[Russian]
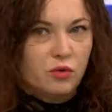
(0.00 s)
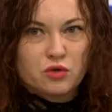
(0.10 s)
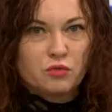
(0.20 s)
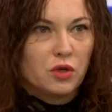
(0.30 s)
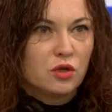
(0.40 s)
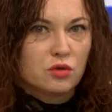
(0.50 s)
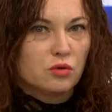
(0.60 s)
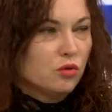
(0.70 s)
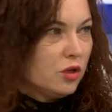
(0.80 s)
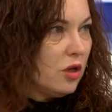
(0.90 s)
плюс у меня еще
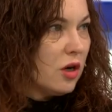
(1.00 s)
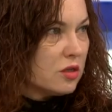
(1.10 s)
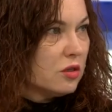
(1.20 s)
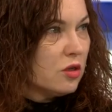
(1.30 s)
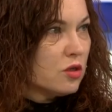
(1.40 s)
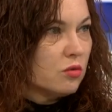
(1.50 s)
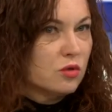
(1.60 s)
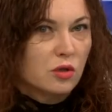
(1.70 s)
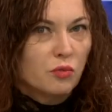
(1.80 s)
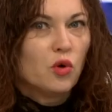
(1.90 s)
другие разные
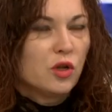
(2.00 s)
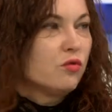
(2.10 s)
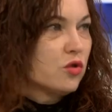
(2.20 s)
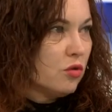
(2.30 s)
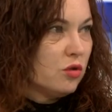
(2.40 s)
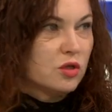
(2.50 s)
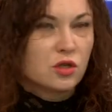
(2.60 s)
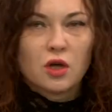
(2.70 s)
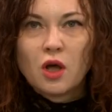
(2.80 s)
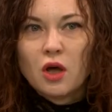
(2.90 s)
ресурсы, там более 200 тысяч.